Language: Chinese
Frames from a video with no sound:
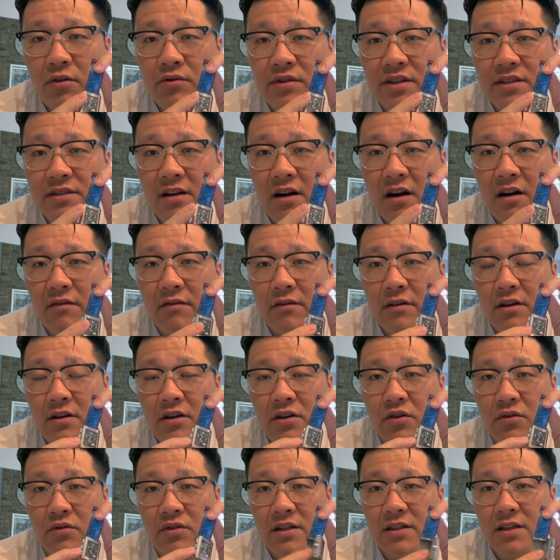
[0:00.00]
Reserve 各
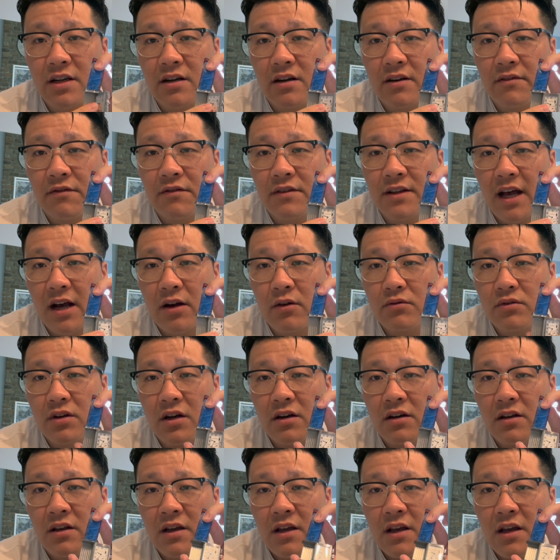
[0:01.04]
种的这个复杂功
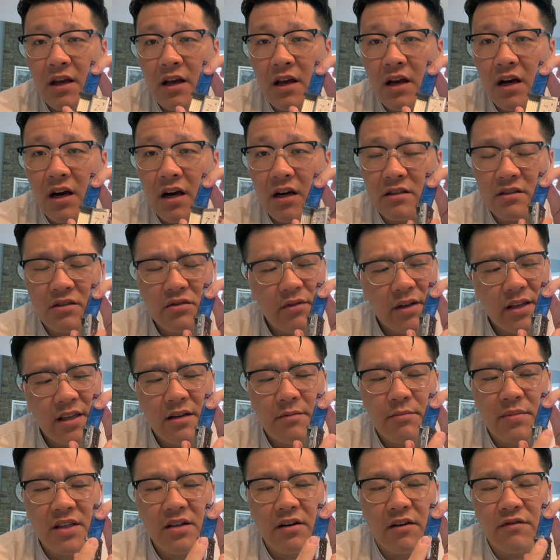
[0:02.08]
能。啊，这算一
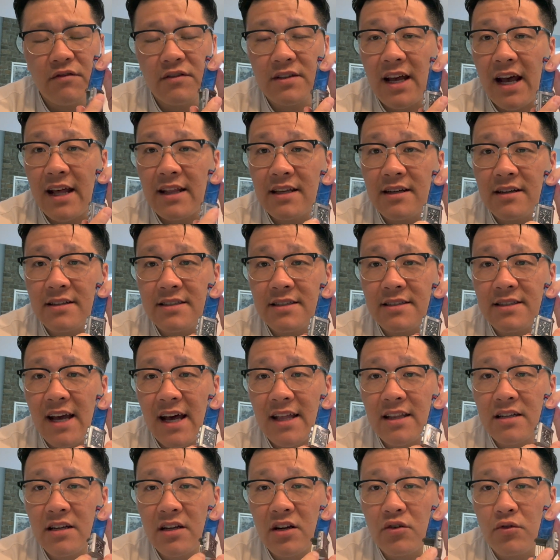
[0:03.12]
个比较复杂的一个积
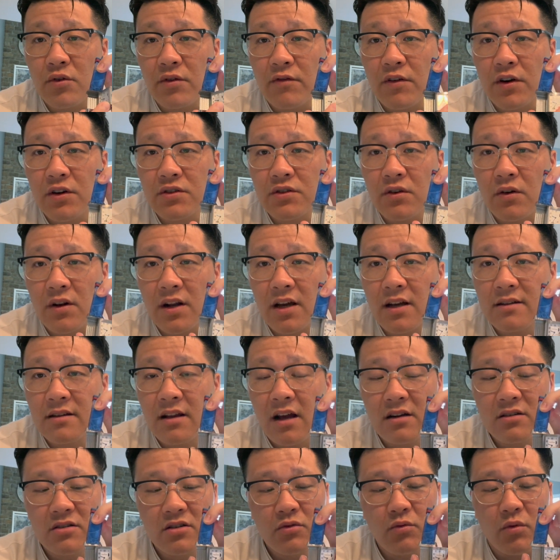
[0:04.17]
家的这个 r e v e r s a l 了。
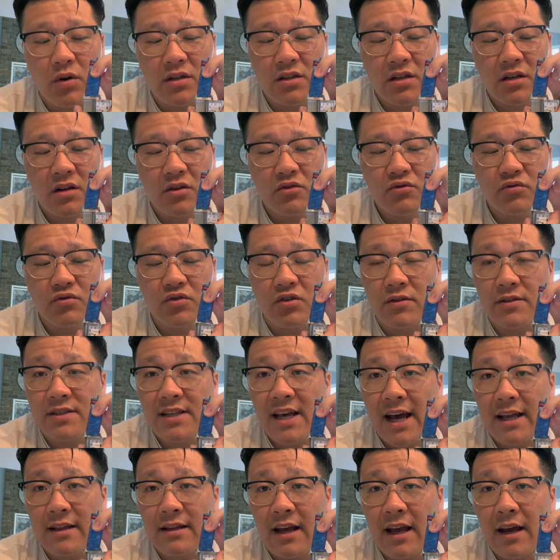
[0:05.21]
当时我这个入手
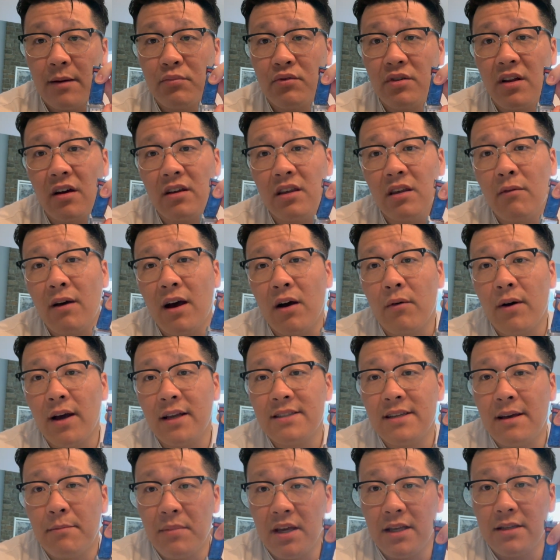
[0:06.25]
价呢还不到一万块
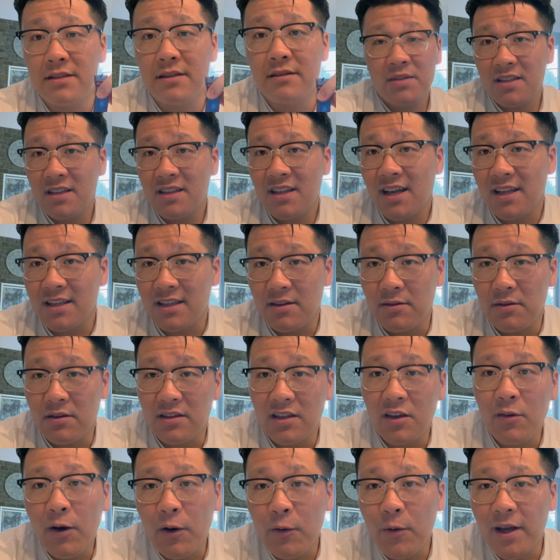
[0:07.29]
钱美金。现在你
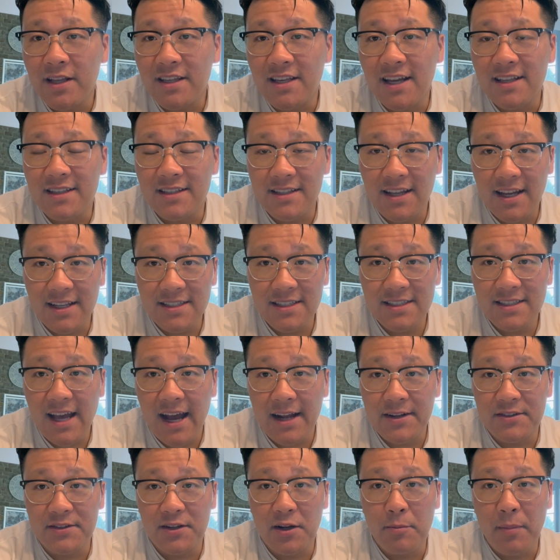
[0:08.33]
一万块钱你在积家
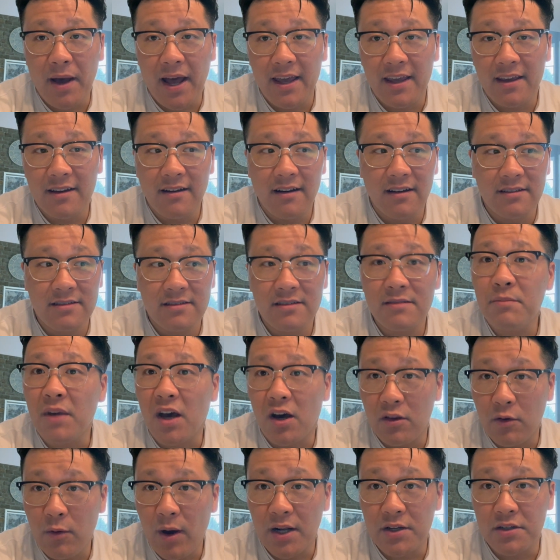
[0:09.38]
只能买一个新
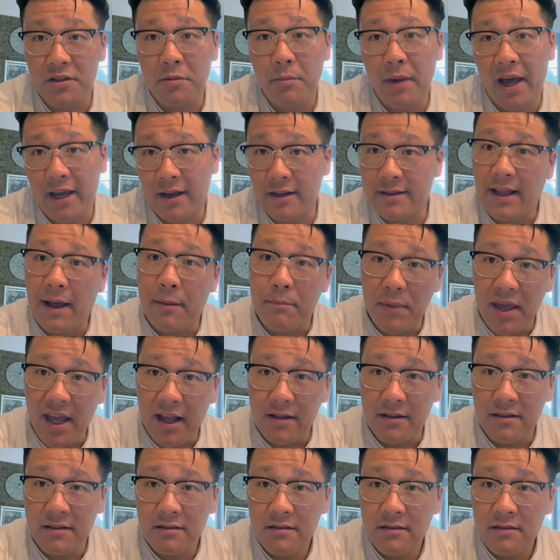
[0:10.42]
表的话，只能买一个单面的